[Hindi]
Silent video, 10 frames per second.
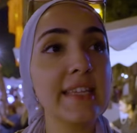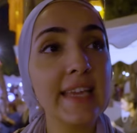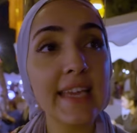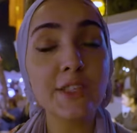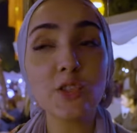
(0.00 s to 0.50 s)

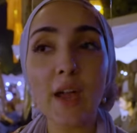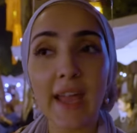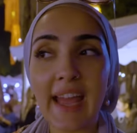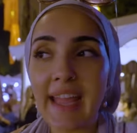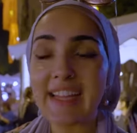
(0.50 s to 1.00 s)
ये जो
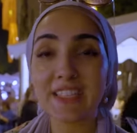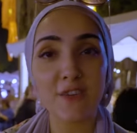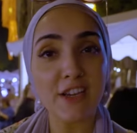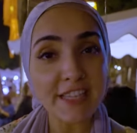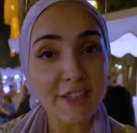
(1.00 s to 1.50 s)
है इट इज़
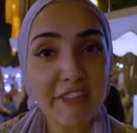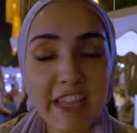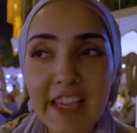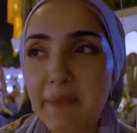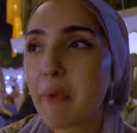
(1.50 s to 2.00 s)
वेरी
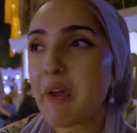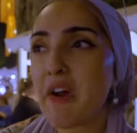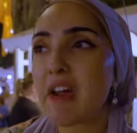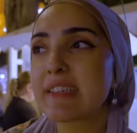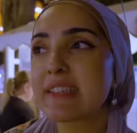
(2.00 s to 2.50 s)
यूनिक
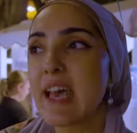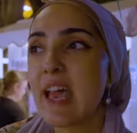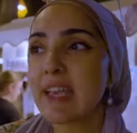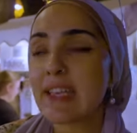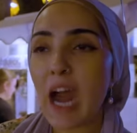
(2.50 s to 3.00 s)

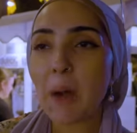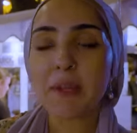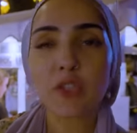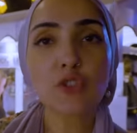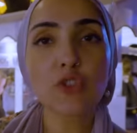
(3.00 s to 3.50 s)
बिकॉज यहाँ पे जो